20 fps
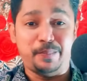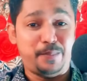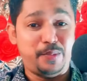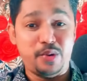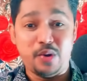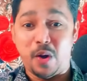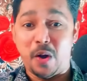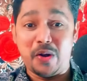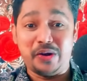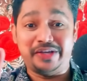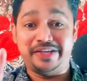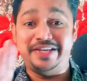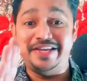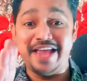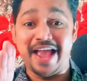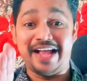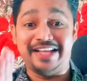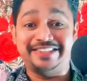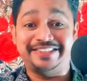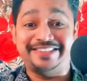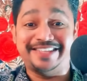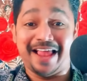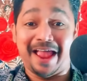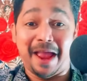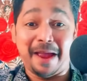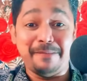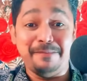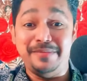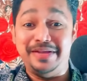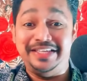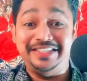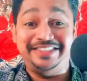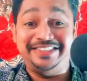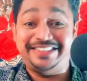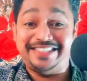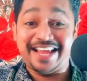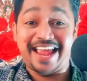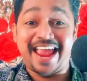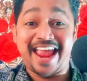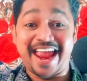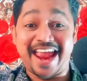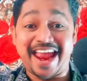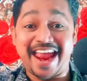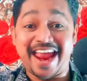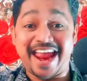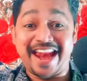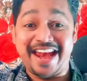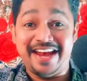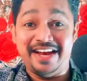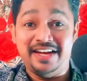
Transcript: ब्लॉक किया सैमी जैन